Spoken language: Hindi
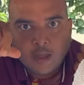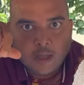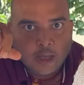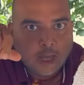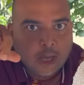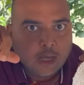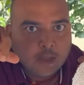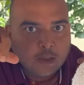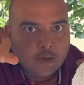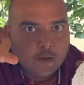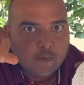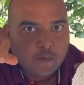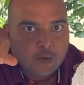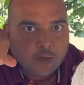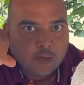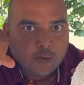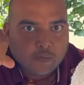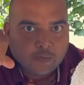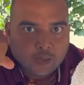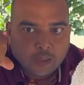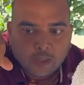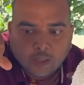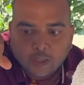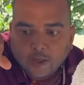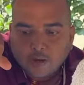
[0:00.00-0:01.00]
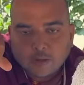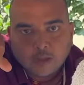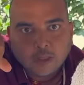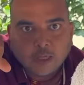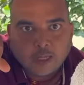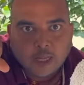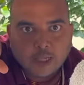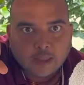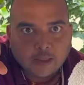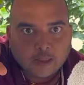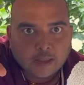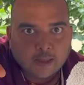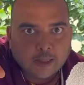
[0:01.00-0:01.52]
आ जाओ फटाफट से और
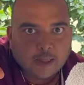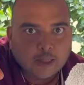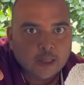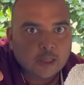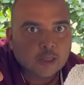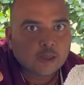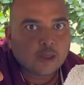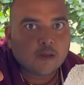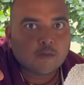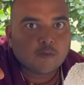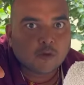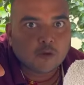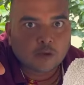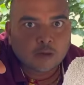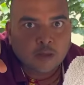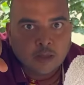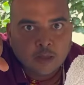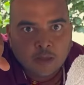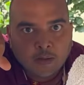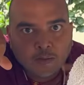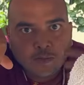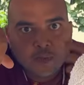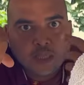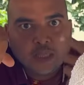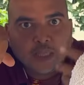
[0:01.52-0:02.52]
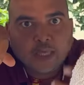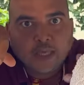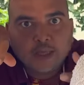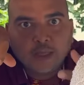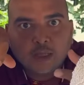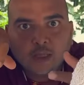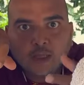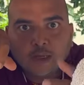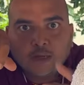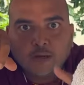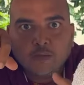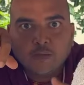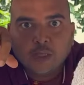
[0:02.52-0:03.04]
दिखाते हैं कि कैसे हम लोग पीछे के
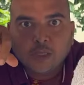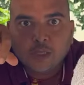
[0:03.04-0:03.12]
सीट में